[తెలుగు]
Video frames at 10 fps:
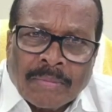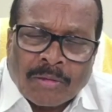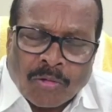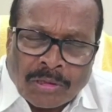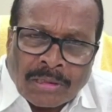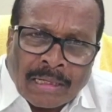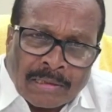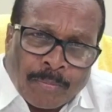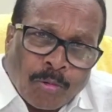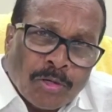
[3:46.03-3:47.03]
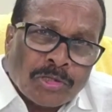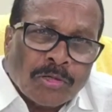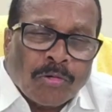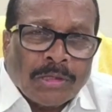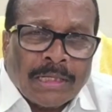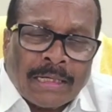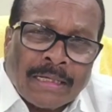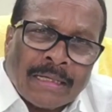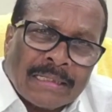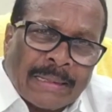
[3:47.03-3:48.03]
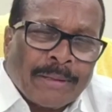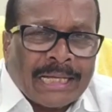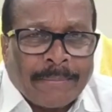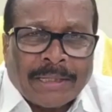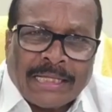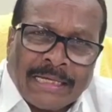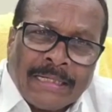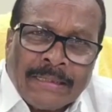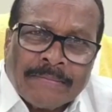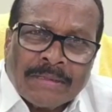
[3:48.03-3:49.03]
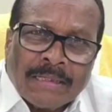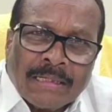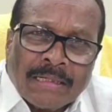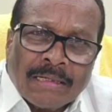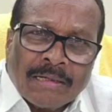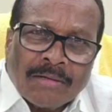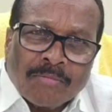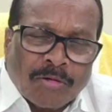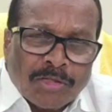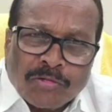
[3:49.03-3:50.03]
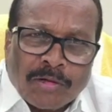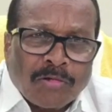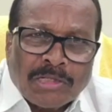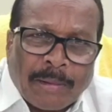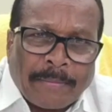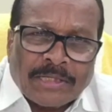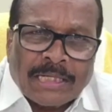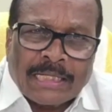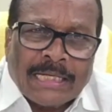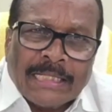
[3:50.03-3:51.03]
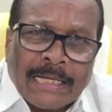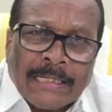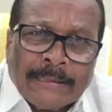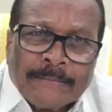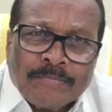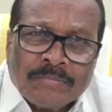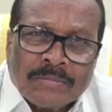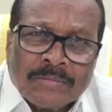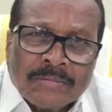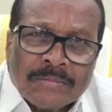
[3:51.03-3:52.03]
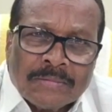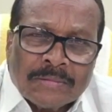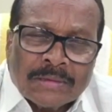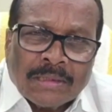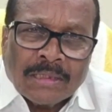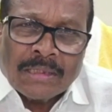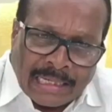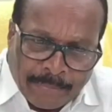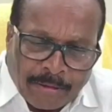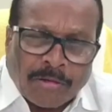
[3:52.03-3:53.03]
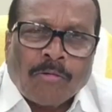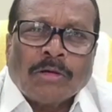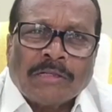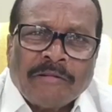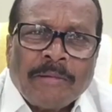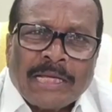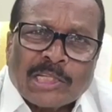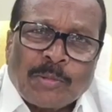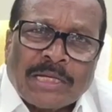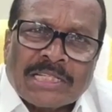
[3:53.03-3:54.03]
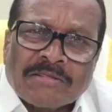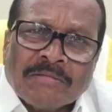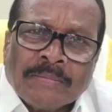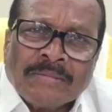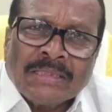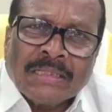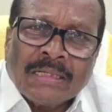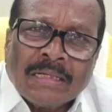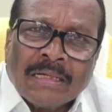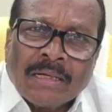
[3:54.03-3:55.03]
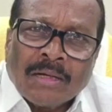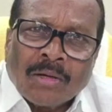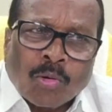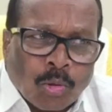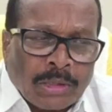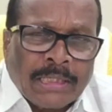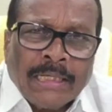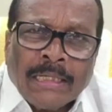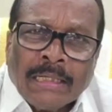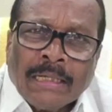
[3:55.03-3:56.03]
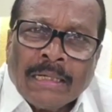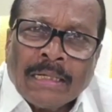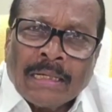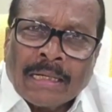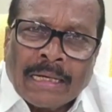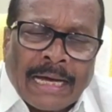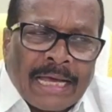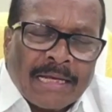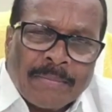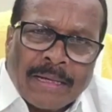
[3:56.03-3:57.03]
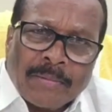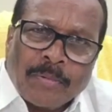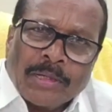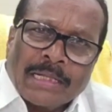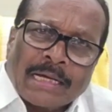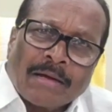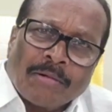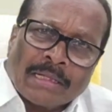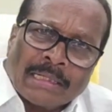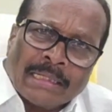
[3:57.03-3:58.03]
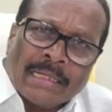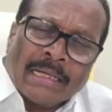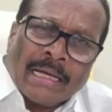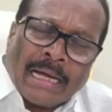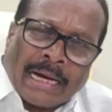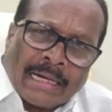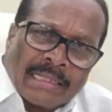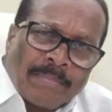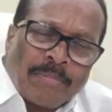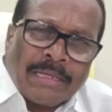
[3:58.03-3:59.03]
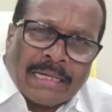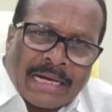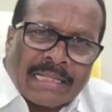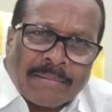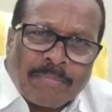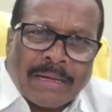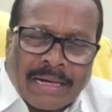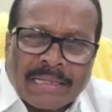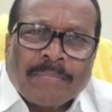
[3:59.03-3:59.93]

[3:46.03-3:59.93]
మీరు కొట్టిన పోలీసులు కొడితే దెబ్బలు కనపడతాయా పోలీసు వారి గురించి ప్రపంచానికి తెలియదా కనపడకుండా కొట్టడమే మీ ఎక్స్పర్టీజం కొట్టి గాయాలు మానిపోయేదాకా కూడా అతన్ని అక్కడ తిప్పి ఇక్కడ తిప్పి అక్కడ